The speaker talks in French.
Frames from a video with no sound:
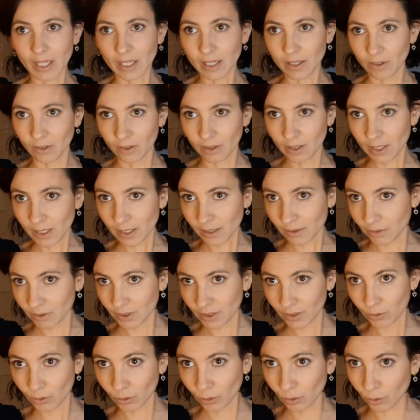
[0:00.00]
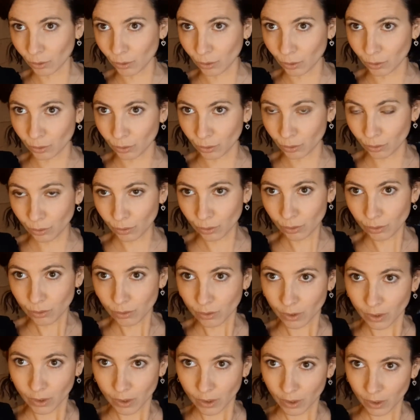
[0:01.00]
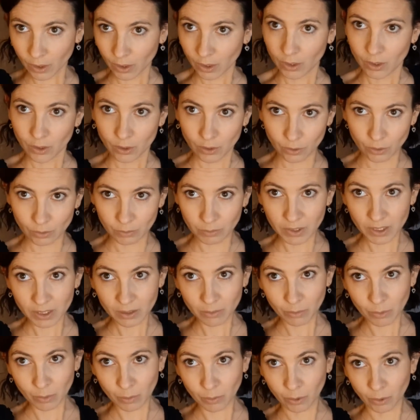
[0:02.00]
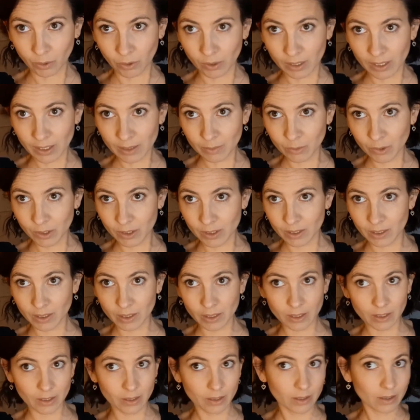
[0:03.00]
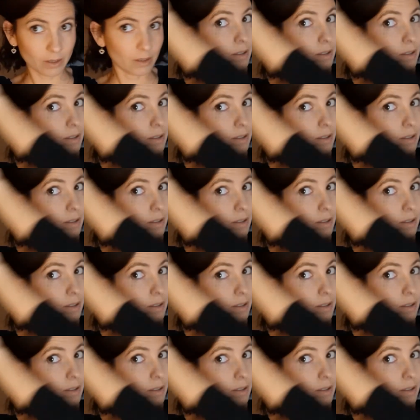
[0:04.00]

Alors là, on est sur le dessus. Je vais peut-être me prendre la moitié.